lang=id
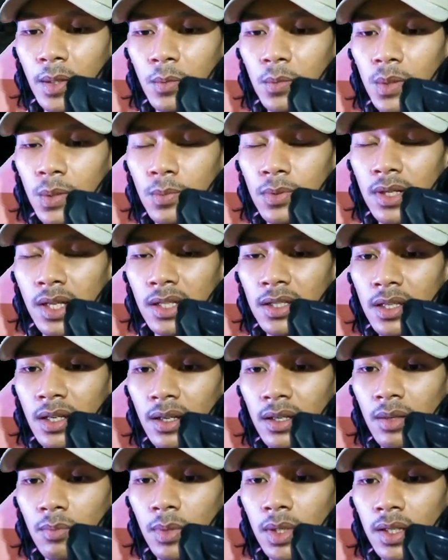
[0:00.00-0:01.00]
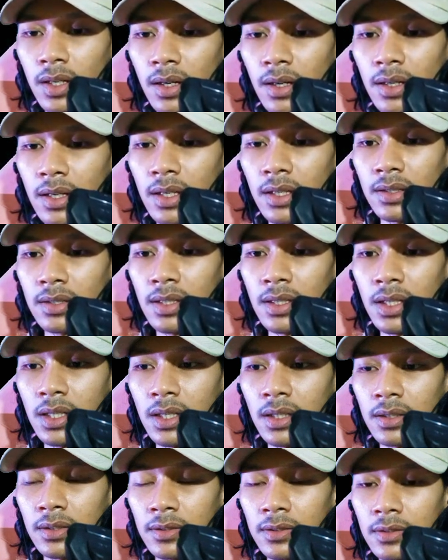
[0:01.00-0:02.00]
Mudah-mudahan jalannya bener nih ke sini.
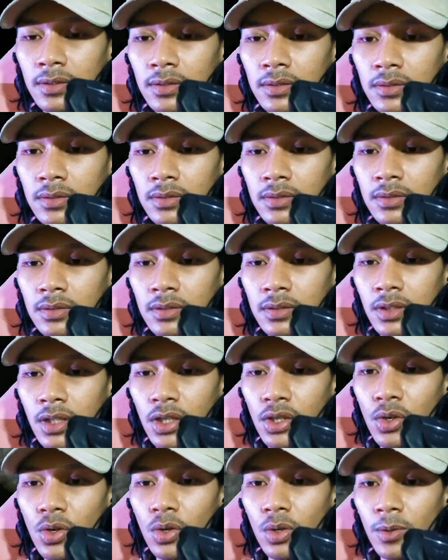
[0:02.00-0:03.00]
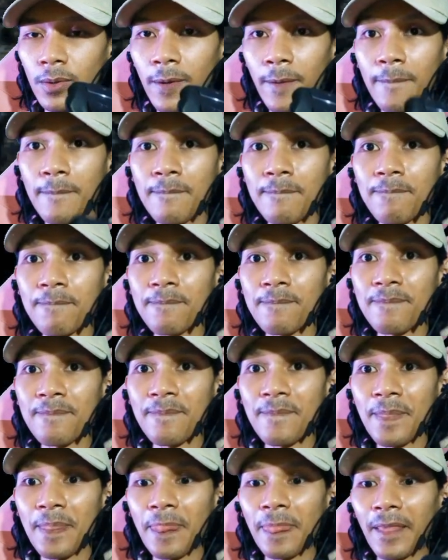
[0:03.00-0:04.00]
Yo.
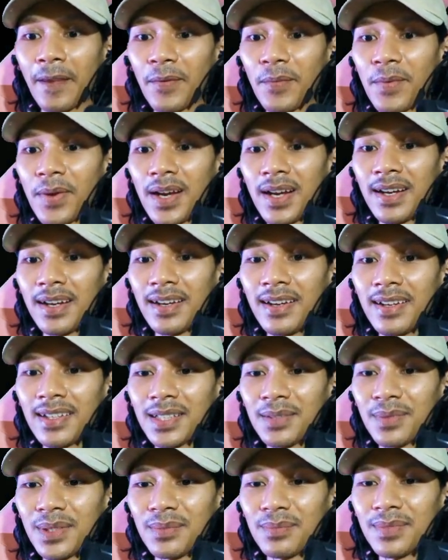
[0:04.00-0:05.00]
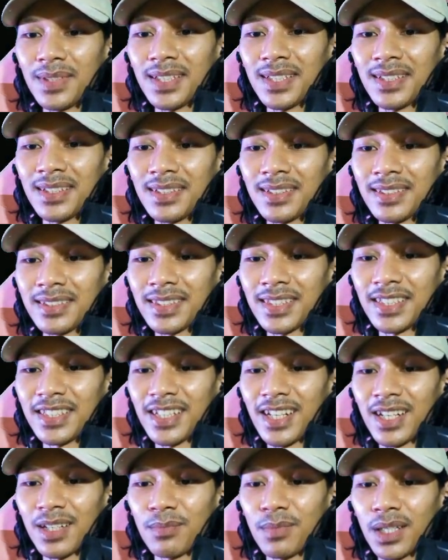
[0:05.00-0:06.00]
Wah, teman-teman,
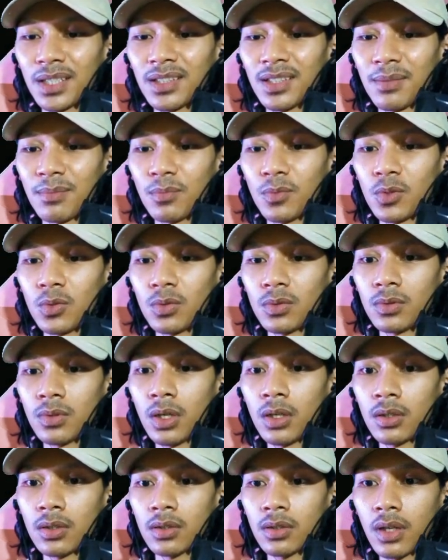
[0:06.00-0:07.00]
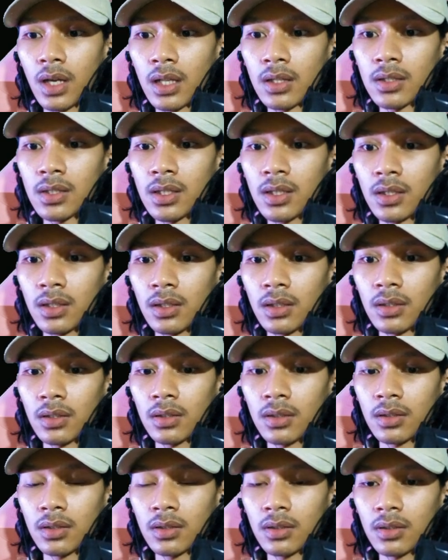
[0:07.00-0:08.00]
kita akan bertemu. Lah, cutscene.
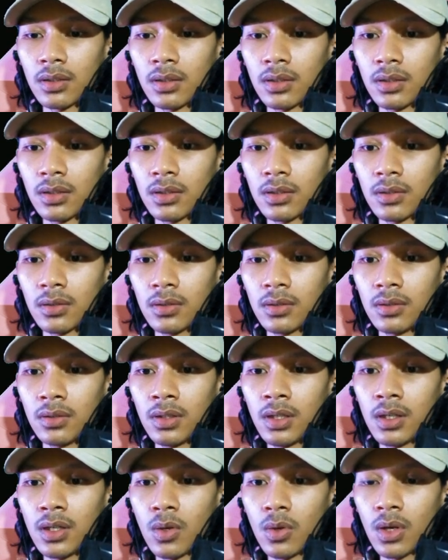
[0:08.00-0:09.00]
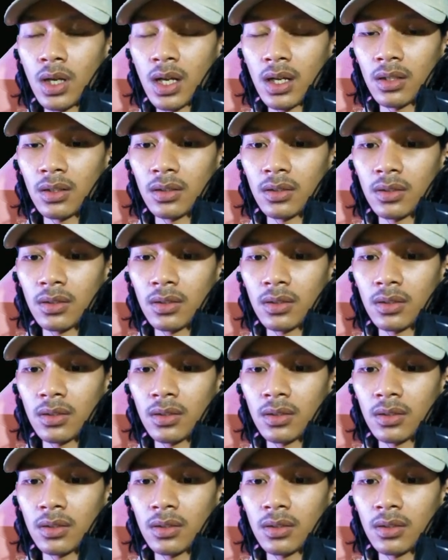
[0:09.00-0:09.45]
Iya ada orang.